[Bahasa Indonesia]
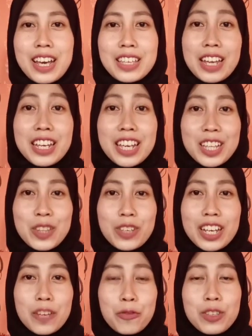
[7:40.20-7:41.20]
Jadi itu
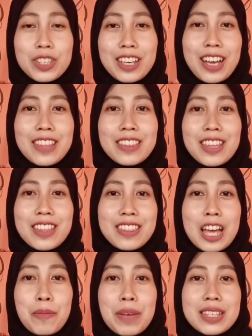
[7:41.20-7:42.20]
ya review singkat
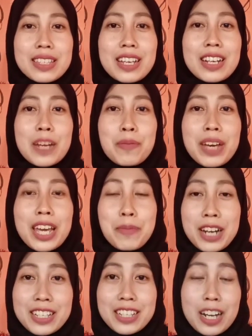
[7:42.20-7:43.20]
tentang masker dan
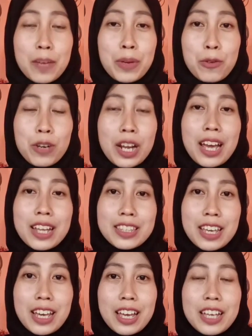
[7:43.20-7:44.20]
bagaimana cara
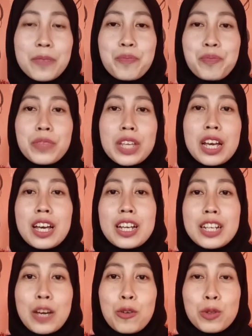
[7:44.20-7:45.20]
penggunaannya.
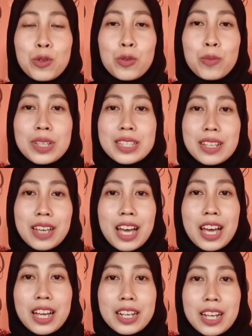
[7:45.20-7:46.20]
Nah, untuk
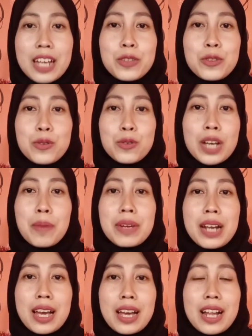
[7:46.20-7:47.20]
mencegah dan juga
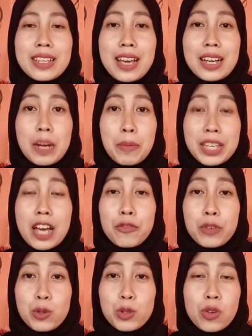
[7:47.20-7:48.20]
menangkal yang namanya
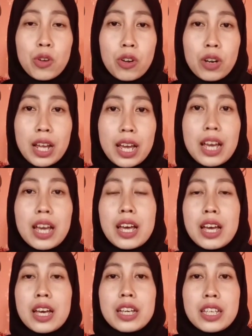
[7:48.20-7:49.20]
virus corona,
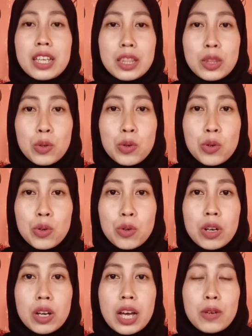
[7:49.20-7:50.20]
itu
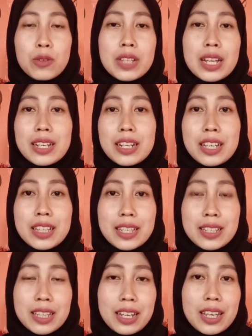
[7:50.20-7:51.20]
harus dari diri kita
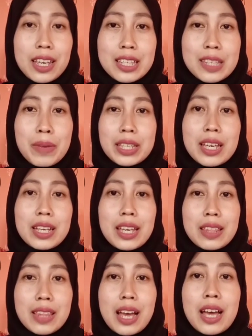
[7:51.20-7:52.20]
sendiri. Sebaiknya
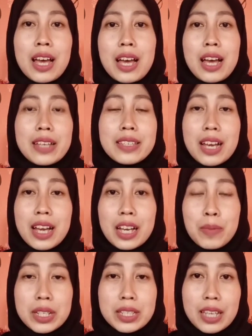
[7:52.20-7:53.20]
kita jaga
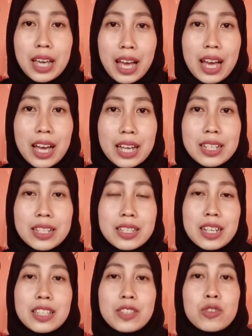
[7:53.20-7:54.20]
kebersihan,
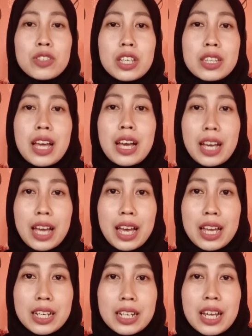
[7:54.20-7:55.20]
sering cuci
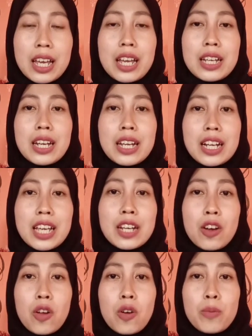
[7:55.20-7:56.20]
tangan, dan
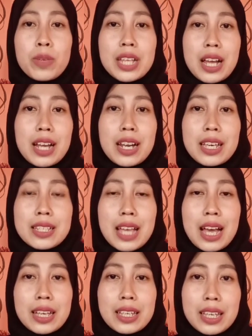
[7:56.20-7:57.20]
kalian kalau misalkan lagi
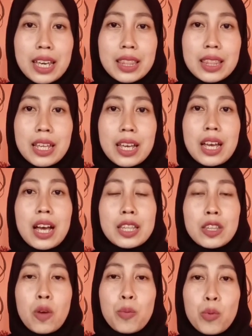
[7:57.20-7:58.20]
sakit
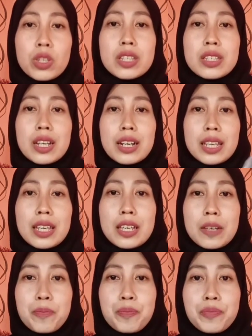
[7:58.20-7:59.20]
ataupun
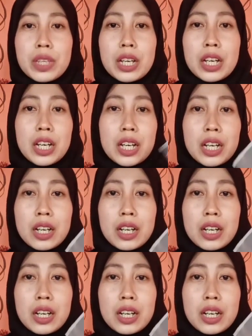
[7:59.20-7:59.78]
sering e,